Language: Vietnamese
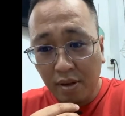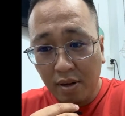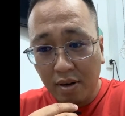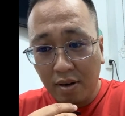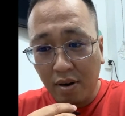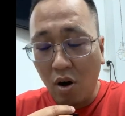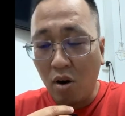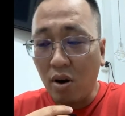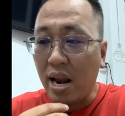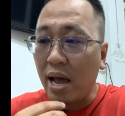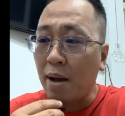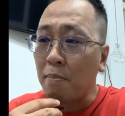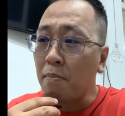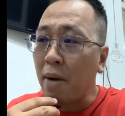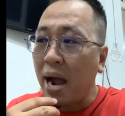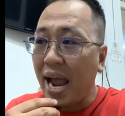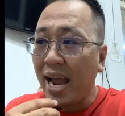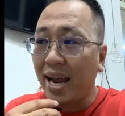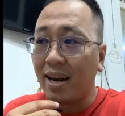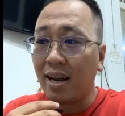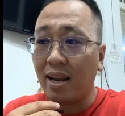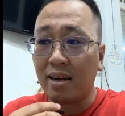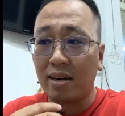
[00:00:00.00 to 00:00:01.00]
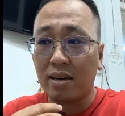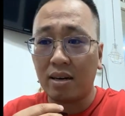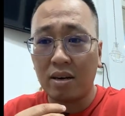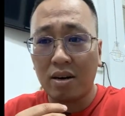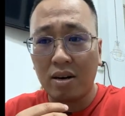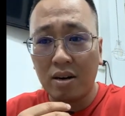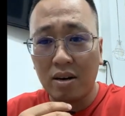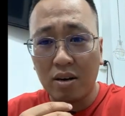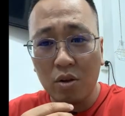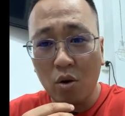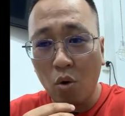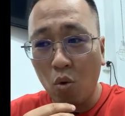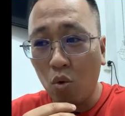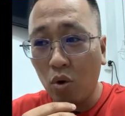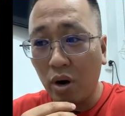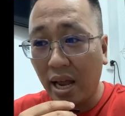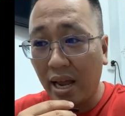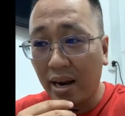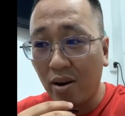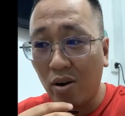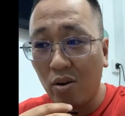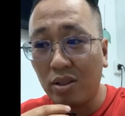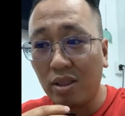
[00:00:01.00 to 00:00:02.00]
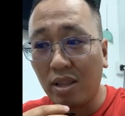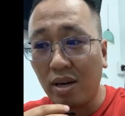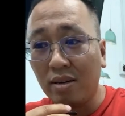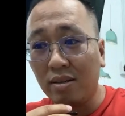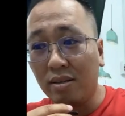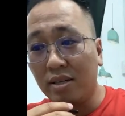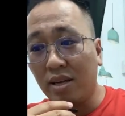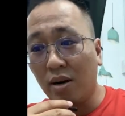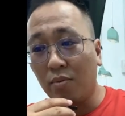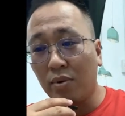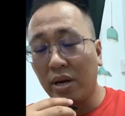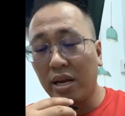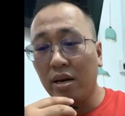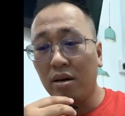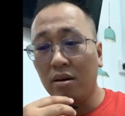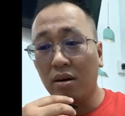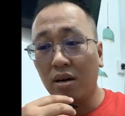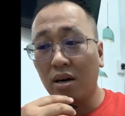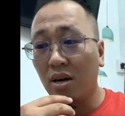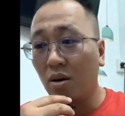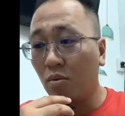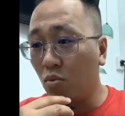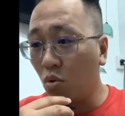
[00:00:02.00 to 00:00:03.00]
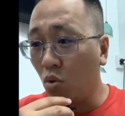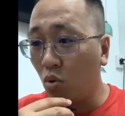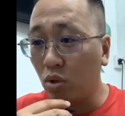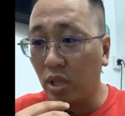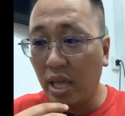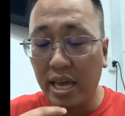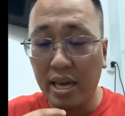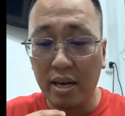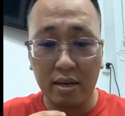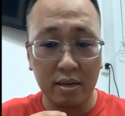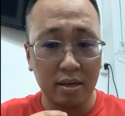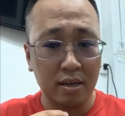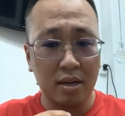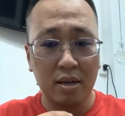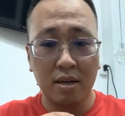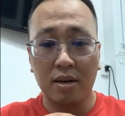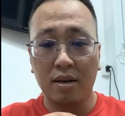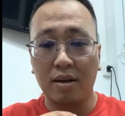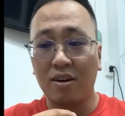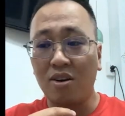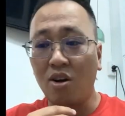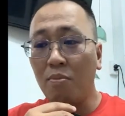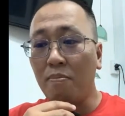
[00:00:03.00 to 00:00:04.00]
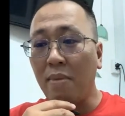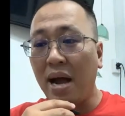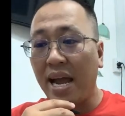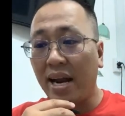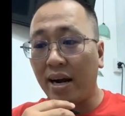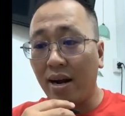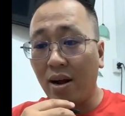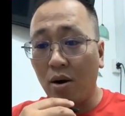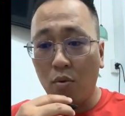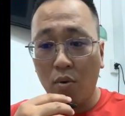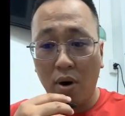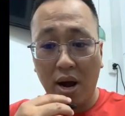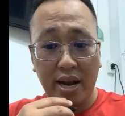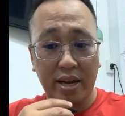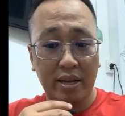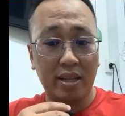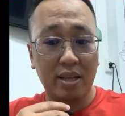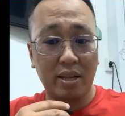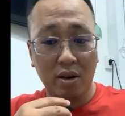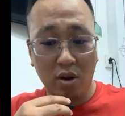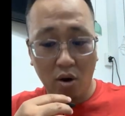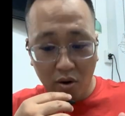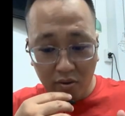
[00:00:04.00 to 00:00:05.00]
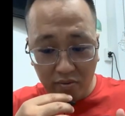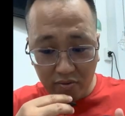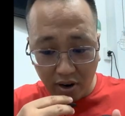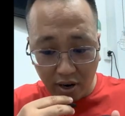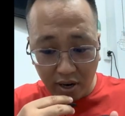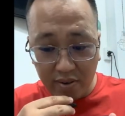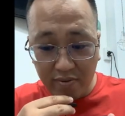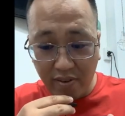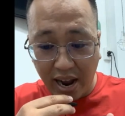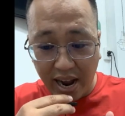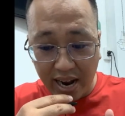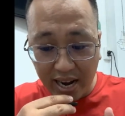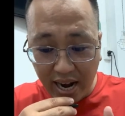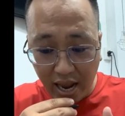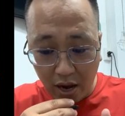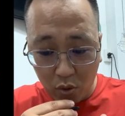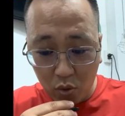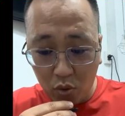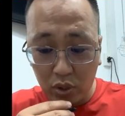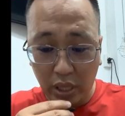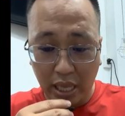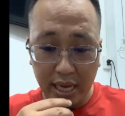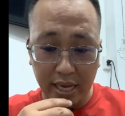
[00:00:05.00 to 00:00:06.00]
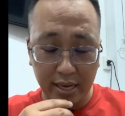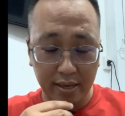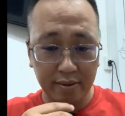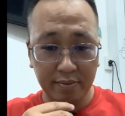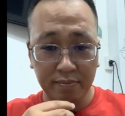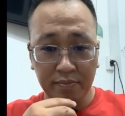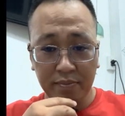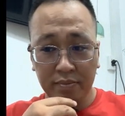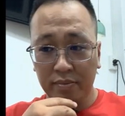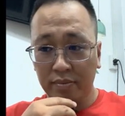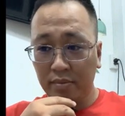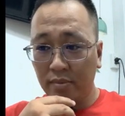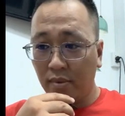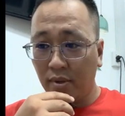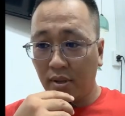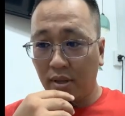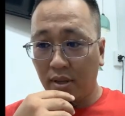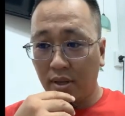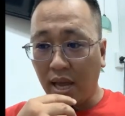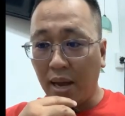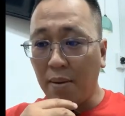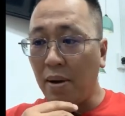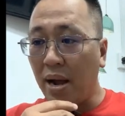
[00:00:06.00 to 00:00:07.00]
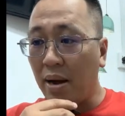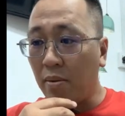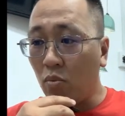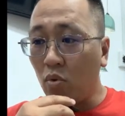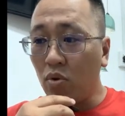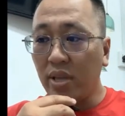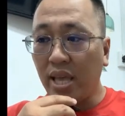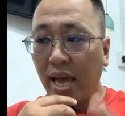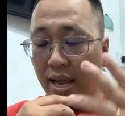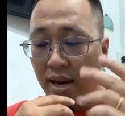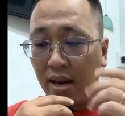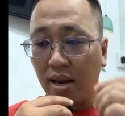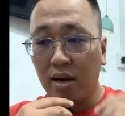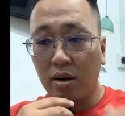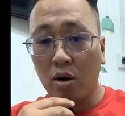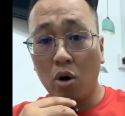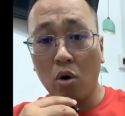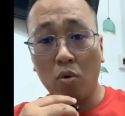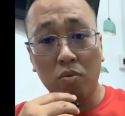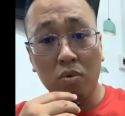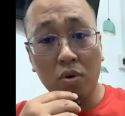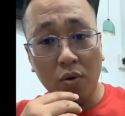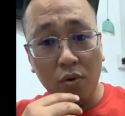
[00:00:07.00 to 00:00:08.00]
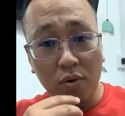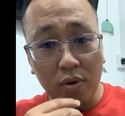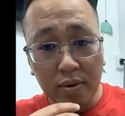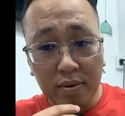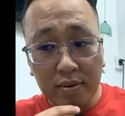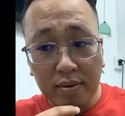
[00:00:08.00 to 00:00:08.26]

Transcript: nó đã ban là dù là nó từ trong cái đường không ưu tiên nó ban ra ngoài thì nó vẫn phải là ưu tiên các bạn muốn chạy lên nó đụng luôn